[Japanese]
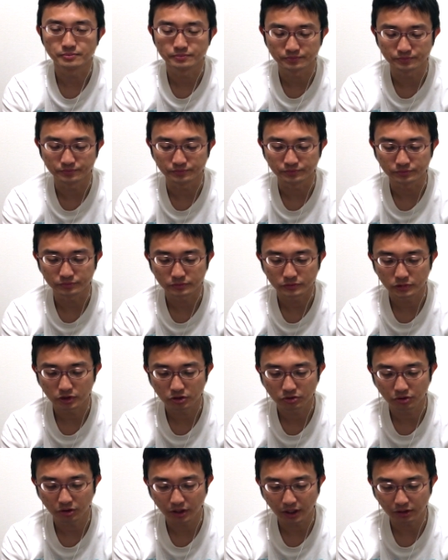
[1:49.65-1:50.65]
うん。
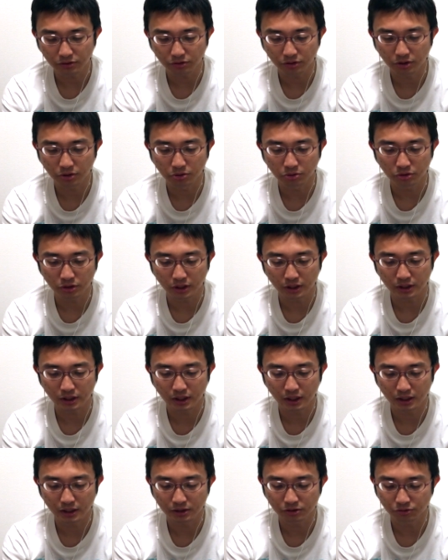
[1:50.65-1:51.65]
これで後で5七
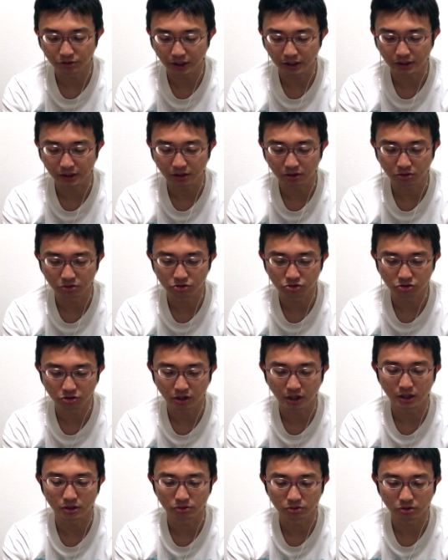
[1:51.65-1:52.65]
桂のやつ待ってくる
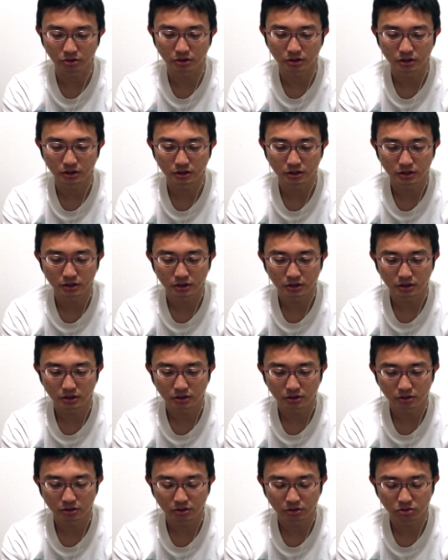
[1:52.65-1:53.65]
順があると。
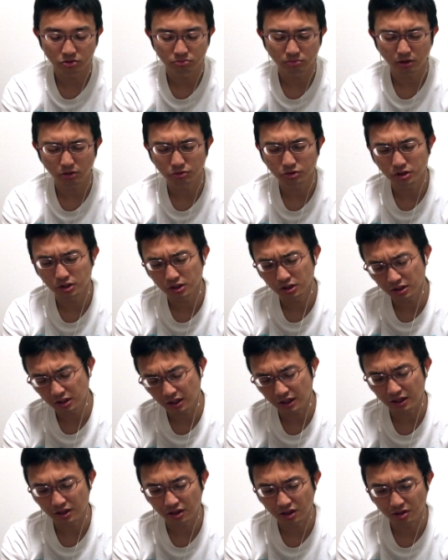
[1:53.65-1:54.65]
馬を引い
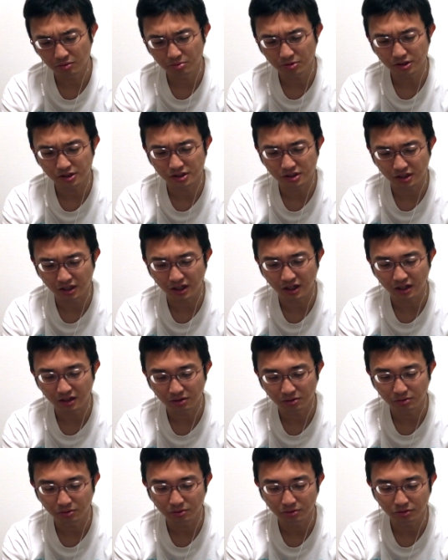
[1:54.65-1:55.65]
て、渋いっすね。
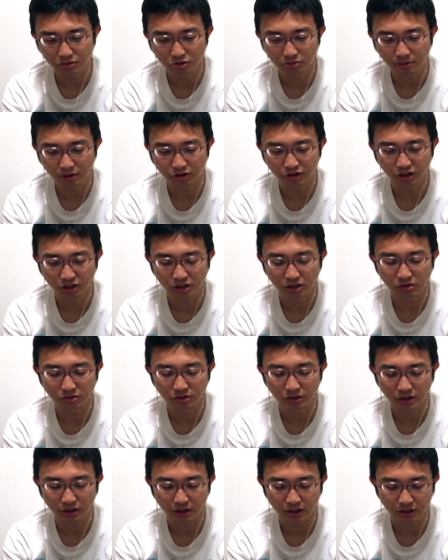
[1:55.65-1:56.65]
4六馬を狙って
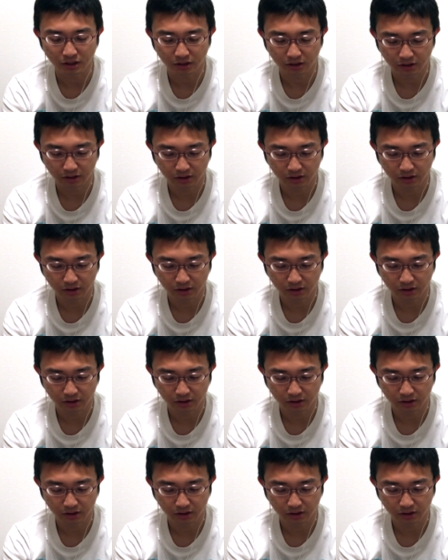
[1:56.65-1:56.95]
るんだな。